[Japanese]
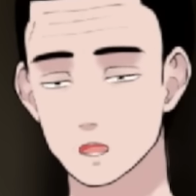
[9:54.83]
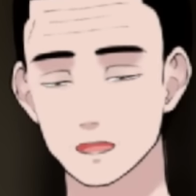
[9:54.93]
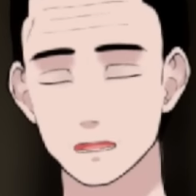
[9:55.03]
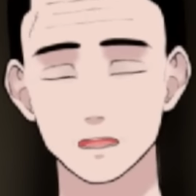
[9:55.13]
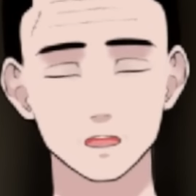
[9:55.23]

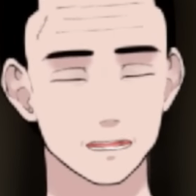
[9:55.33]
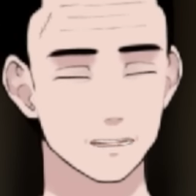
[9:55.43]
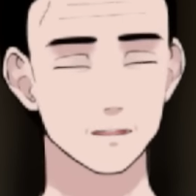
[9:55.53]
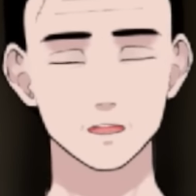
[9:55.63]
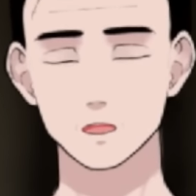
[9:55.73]
にばいに
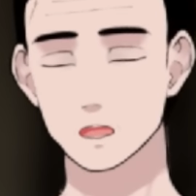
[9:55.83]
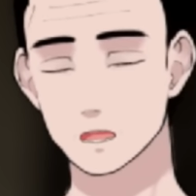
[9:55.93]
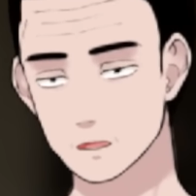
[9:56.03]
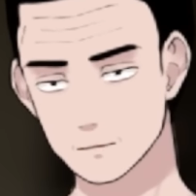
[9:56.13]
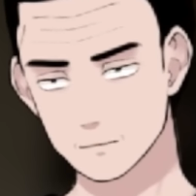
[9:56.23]
すると聞き
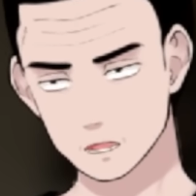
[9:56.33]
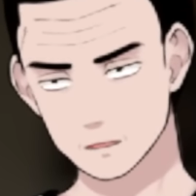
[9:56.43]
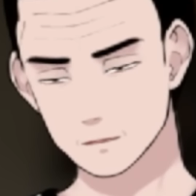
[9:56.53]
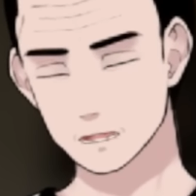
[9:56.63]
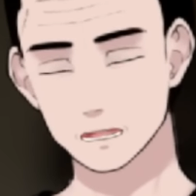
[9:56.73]
にくいです。
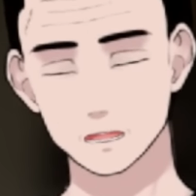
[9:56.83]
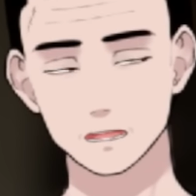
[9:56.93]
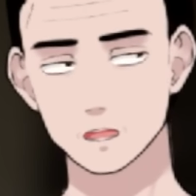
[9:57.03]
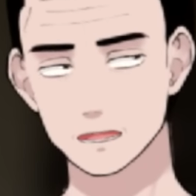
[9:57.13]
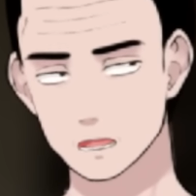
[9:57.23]
いっ
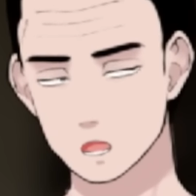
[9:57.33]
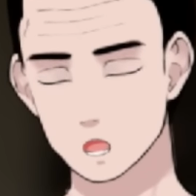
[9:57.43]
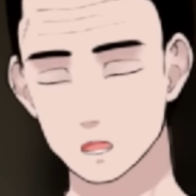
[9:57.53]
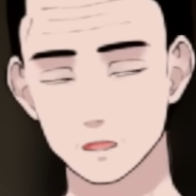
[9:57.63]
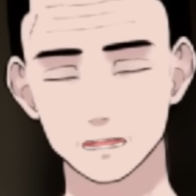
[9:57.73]
てんご、
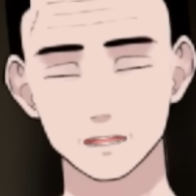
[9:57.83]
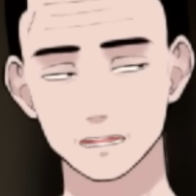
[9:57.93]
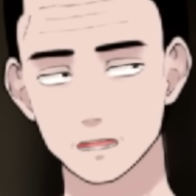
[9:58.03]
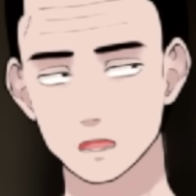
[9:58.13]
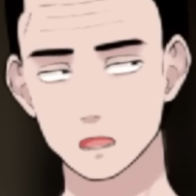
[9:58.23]
いってんなな
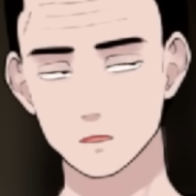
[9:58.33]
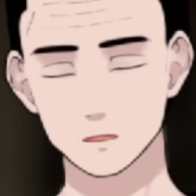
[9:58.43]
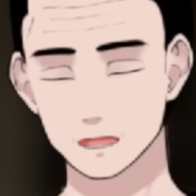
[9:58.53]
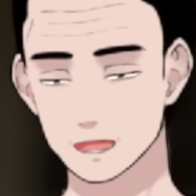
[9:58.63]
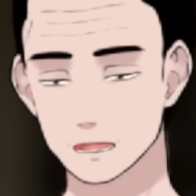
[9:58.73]
ご
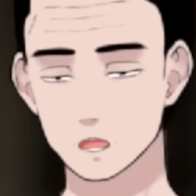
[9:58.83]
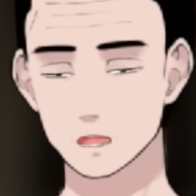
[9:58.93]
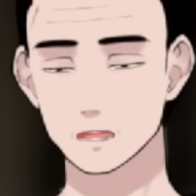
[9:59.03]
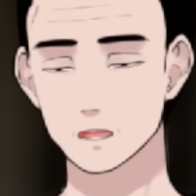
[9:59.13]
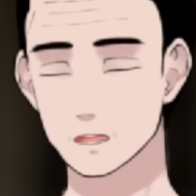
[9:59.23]
がギリ
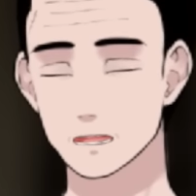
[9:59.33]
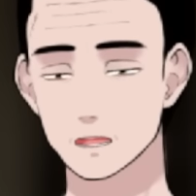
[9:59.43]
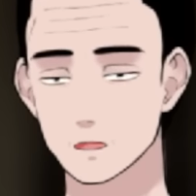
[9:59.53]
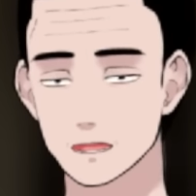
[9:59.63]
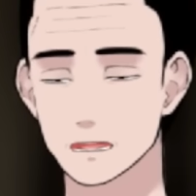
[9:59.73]
聞ける
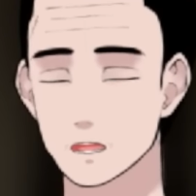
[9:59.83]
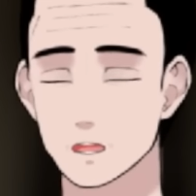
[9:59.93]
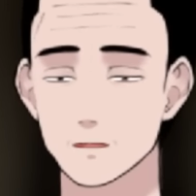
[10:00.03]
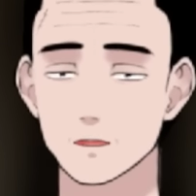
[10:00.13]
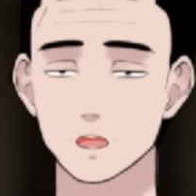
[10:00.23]
かなっていう
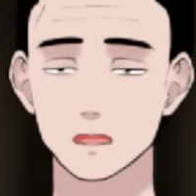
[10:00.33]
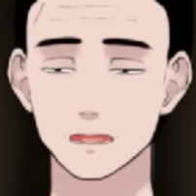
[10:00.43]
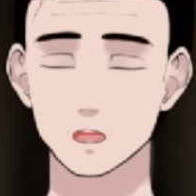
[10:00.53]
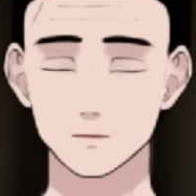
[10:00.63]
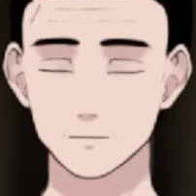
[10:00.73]
ふうにやって
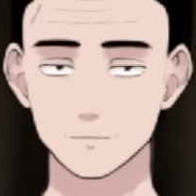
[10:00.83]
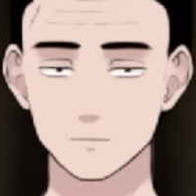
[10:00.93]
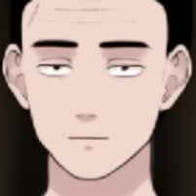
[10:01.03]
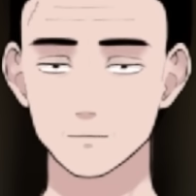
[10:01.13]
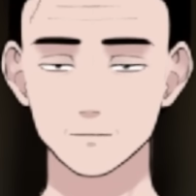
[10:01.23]
ます。
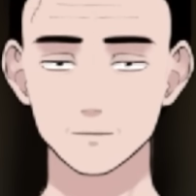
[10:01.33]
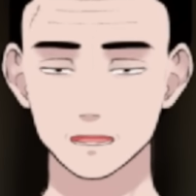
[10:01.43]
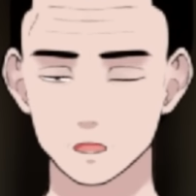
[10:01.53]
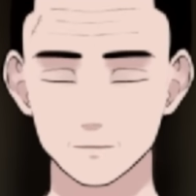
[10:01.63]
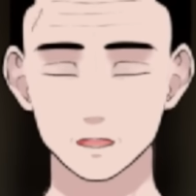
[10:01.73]
ね。
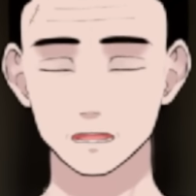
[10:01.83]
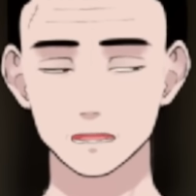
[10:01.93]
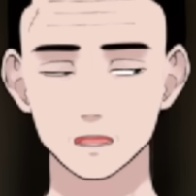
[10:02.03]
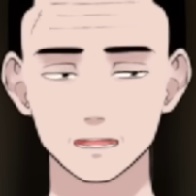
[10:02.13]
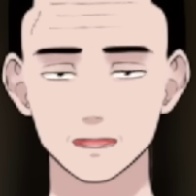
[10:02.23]

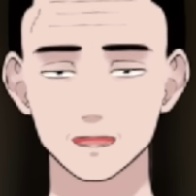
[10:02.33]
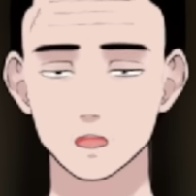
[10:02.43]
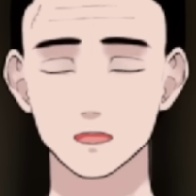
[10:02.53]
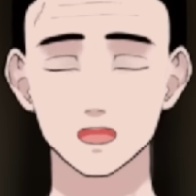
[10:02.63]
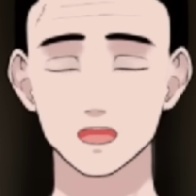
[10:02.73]
だから、
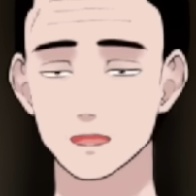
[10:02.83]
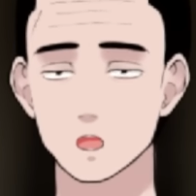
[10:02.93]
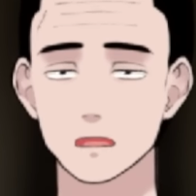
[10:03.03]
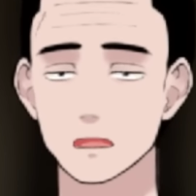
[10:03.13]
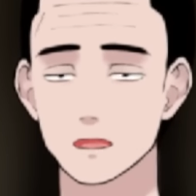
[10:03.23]
あ、
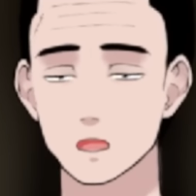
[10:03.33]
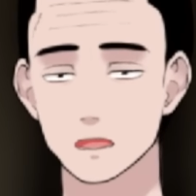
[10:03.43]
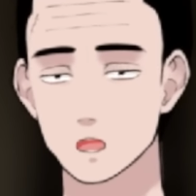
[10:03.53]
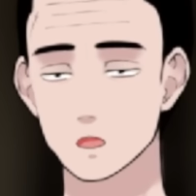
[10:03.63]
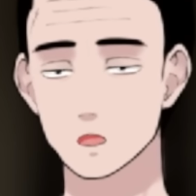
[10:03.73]
そうなんだ。
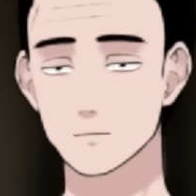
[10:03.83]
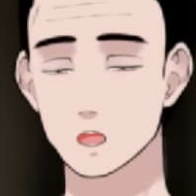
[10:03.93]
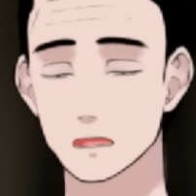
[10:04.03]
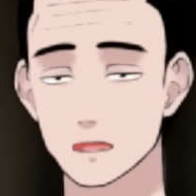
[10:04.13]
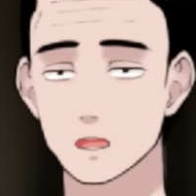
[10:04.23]
それ
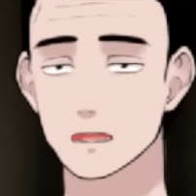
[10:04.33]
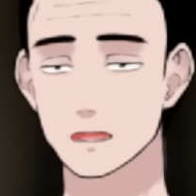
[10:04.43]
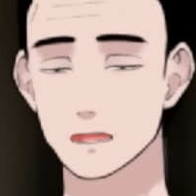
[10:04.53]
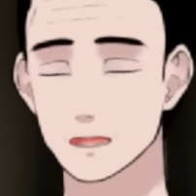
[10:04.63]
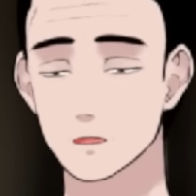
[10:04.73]
はそれで
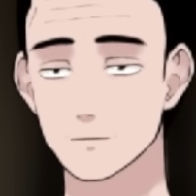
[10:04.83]
ね、うん、